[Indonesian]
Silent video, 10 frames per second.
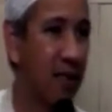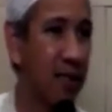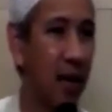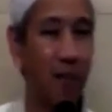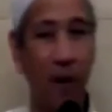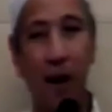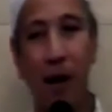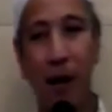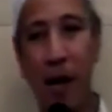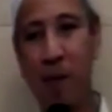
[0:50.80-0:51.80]

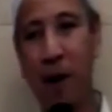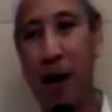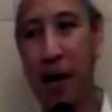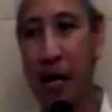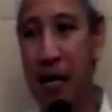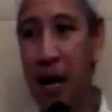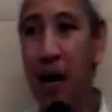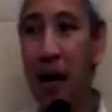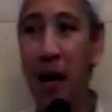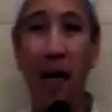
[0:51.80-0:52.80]
sabar. Kenapa?
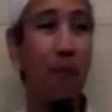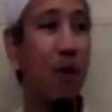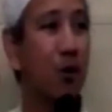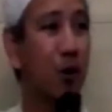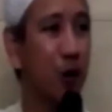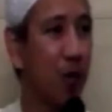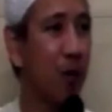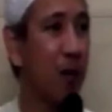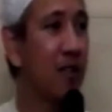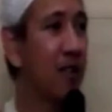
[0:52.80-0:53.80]
Yang kaya bersyukur
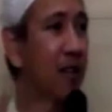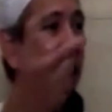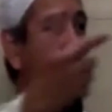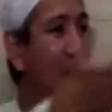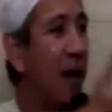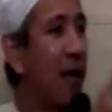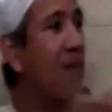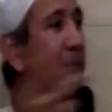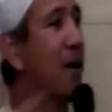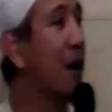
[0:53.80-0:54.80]
pasti dia akan
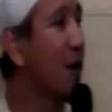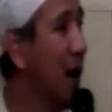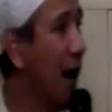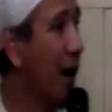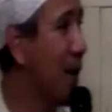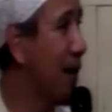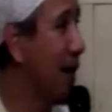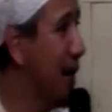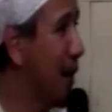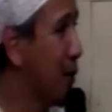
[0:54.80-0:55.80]
banyak berderma
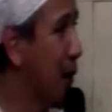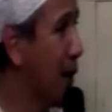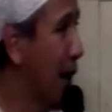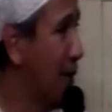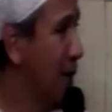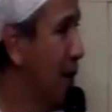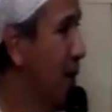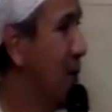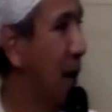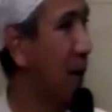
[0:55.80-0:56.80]
kepada yang kurang mampu
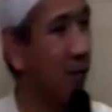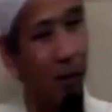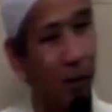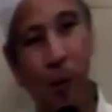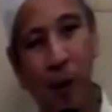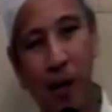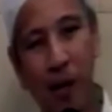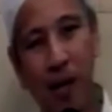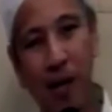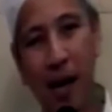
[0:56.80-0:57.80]
mampu.
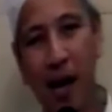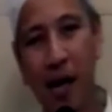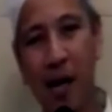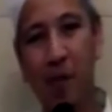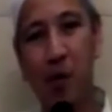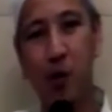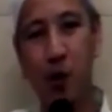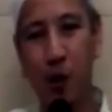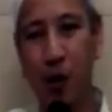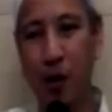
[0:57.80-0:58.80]
Dan yang kaya
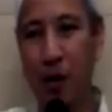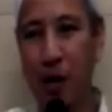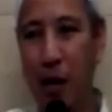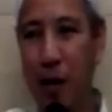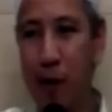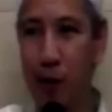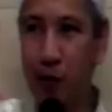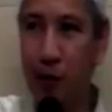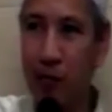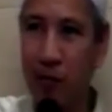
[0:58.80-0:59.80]
bersyukur
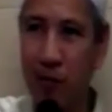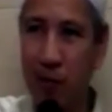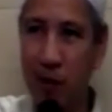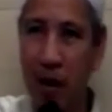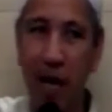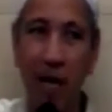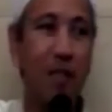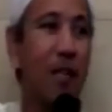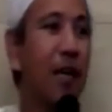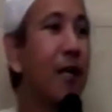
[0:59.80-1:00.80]
itu semakin
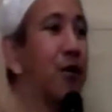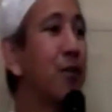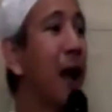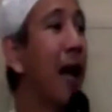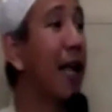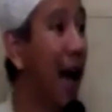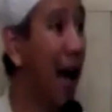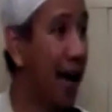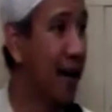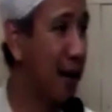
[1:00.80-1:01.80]
sedikit
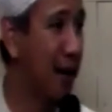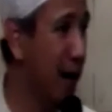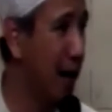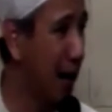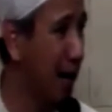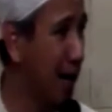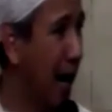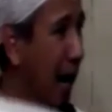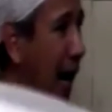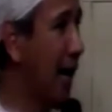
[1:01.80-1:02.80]
jumlahnya dibandingkan
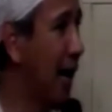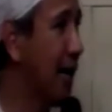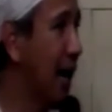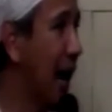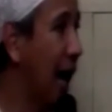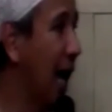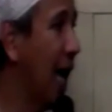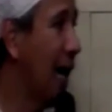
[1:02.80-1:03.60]
yang kaya dan la,